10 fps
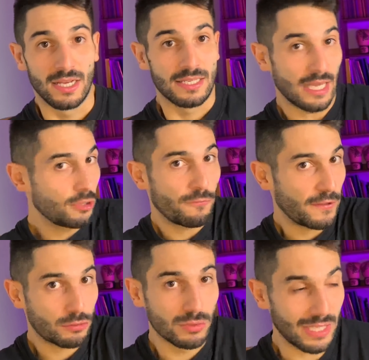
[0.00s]
gli hanno
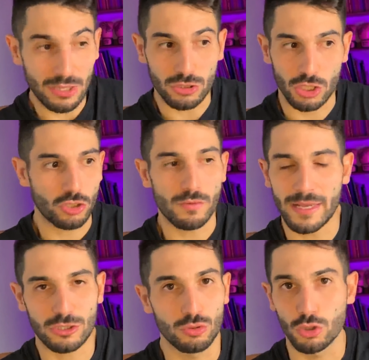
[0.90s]
fatto un danno secondo me
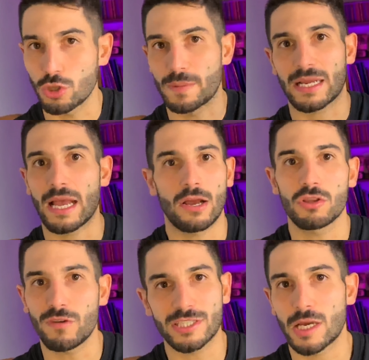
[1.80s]
assurdo perché
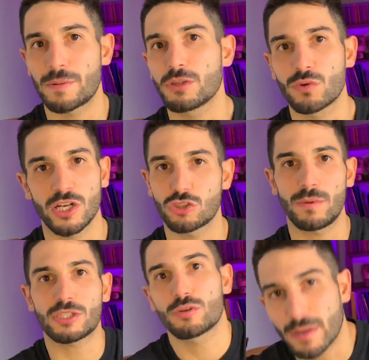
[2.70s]
ogni volta che prende un calcio
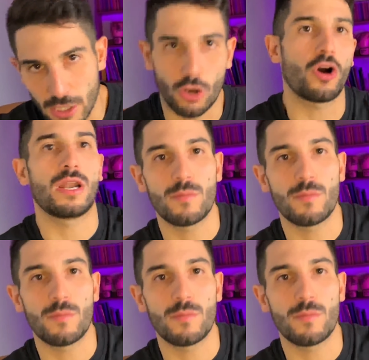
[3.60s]
basso barcolla,